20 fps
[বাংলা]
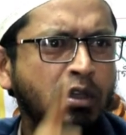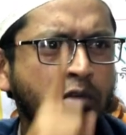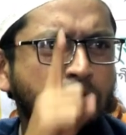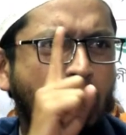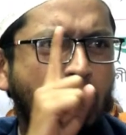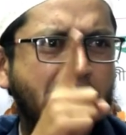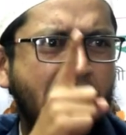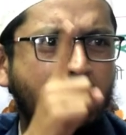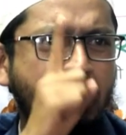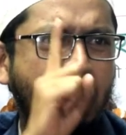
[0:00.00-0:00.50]

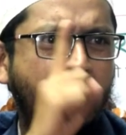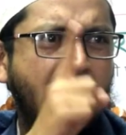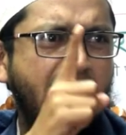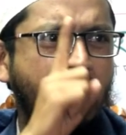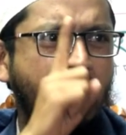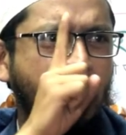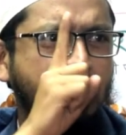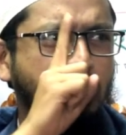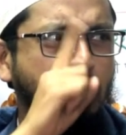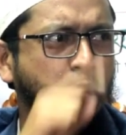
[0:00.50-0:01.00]
ওয়াবাল
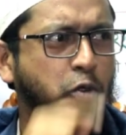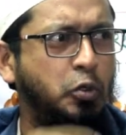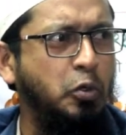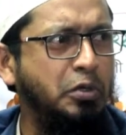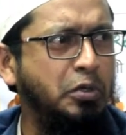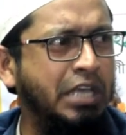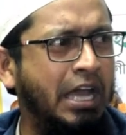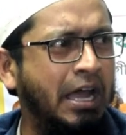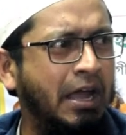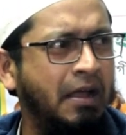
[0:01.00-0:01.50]
হায়াতুদ
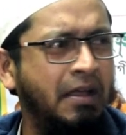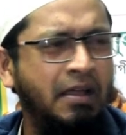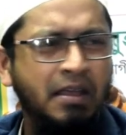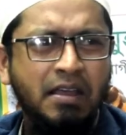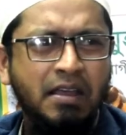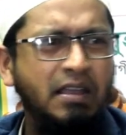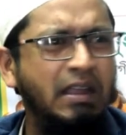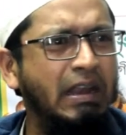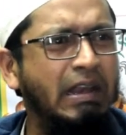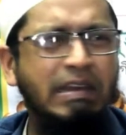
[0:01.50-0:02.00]
দুনিয়া
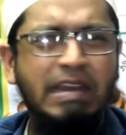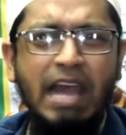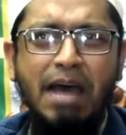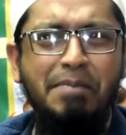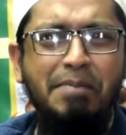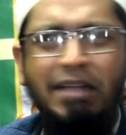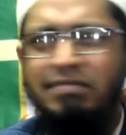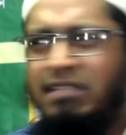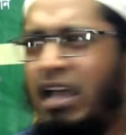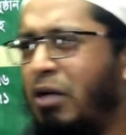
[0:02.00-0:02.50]
ইল্লা
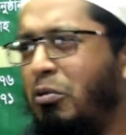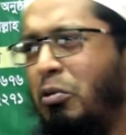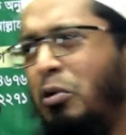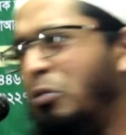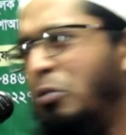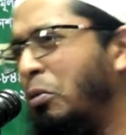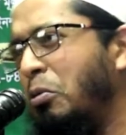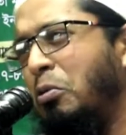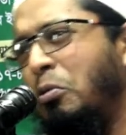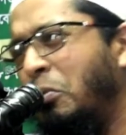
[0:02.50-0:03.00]
বাতাউল
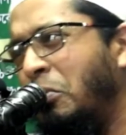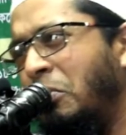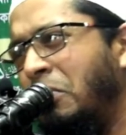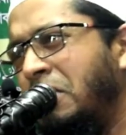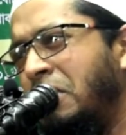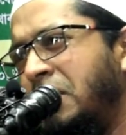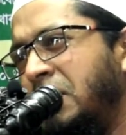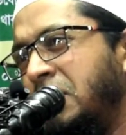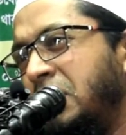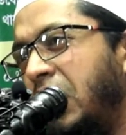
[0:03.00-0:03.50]
গুরুর
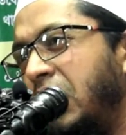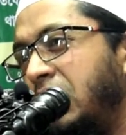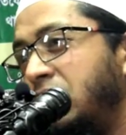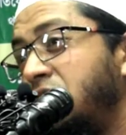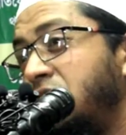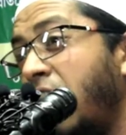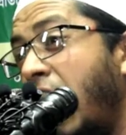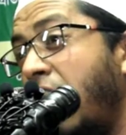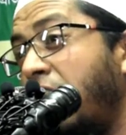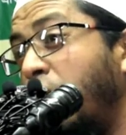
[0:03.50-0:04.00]
এই
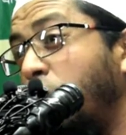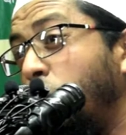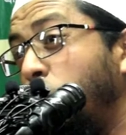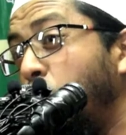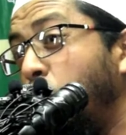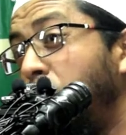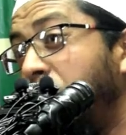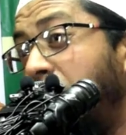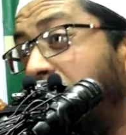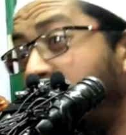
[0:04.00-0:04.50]
সারা
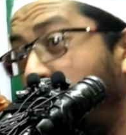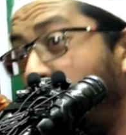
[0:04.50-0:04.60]
দুনিয়াটা